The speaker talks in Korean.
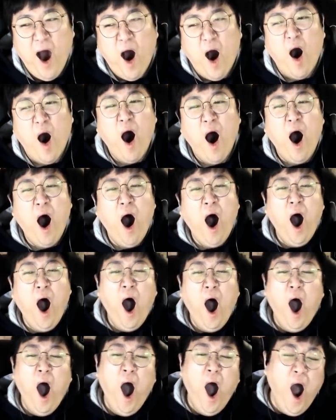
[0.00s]

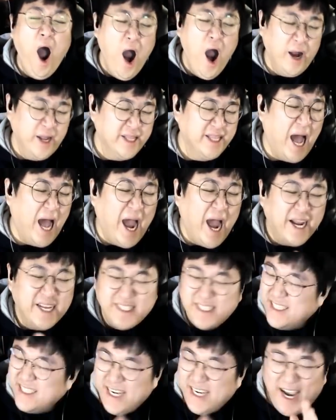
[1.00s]
오
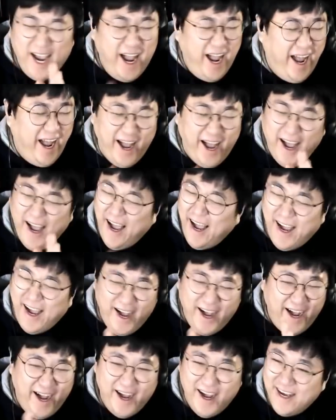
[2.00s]
나이트샷
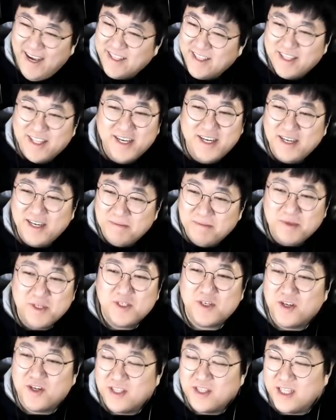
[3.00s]
너무
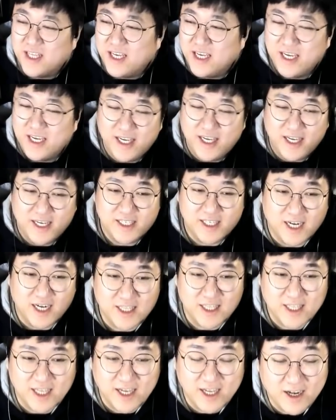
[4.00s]
좋네
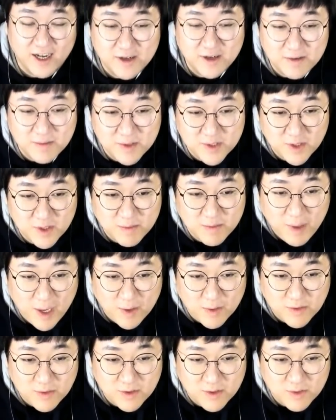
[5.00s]
잘했다 야 그러면 저기
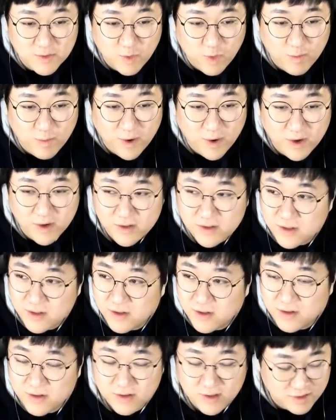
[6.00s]
바로 그 5번
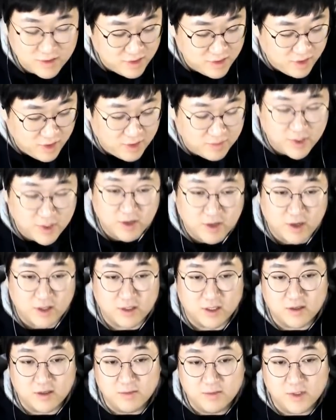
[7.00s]
어, 이어가면 될
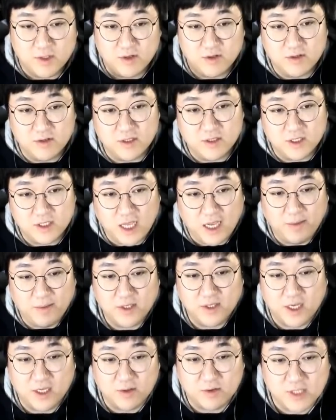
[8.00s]
것 같아 그러 이거는 이제
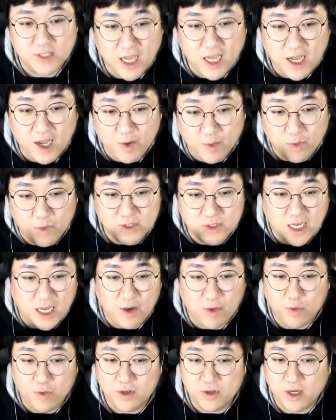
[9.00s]
4번이 아니고 4 5
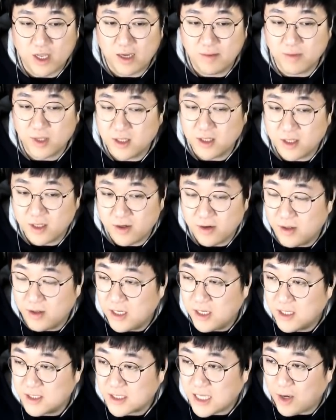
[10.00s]
4 5 이렇게 가면 되겠네요
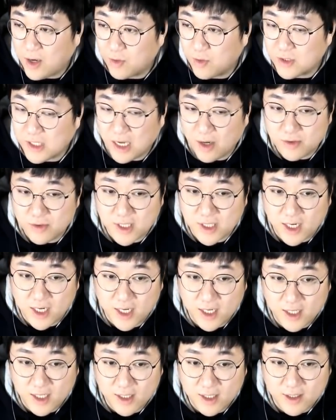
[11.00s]
4 5 4 5
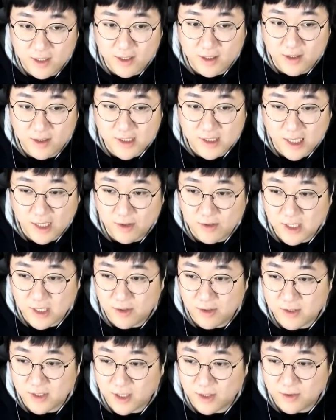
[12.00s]
4 어, 4 5
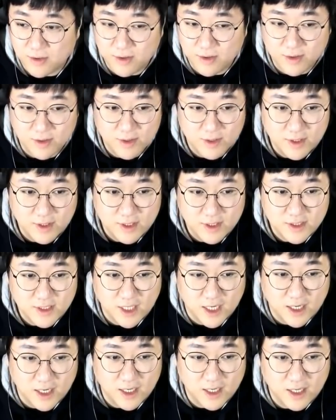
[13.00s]
4 5 4로
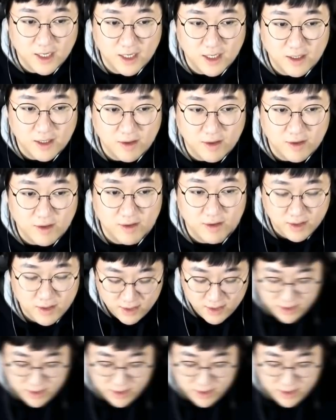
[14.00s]
잘해. 어.